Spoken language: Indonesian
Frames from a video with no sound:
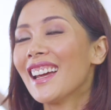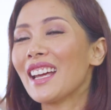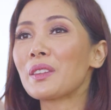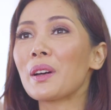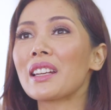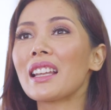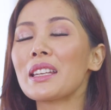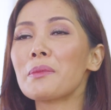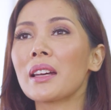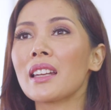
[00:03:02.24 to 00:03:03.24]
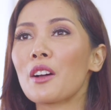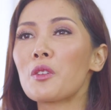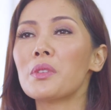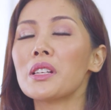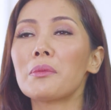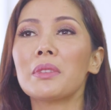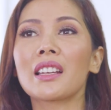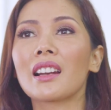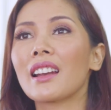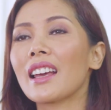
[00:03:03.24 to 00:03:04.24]
Itu adalah dimana aku
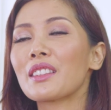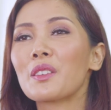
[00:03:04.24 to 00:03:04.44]
benar-benar let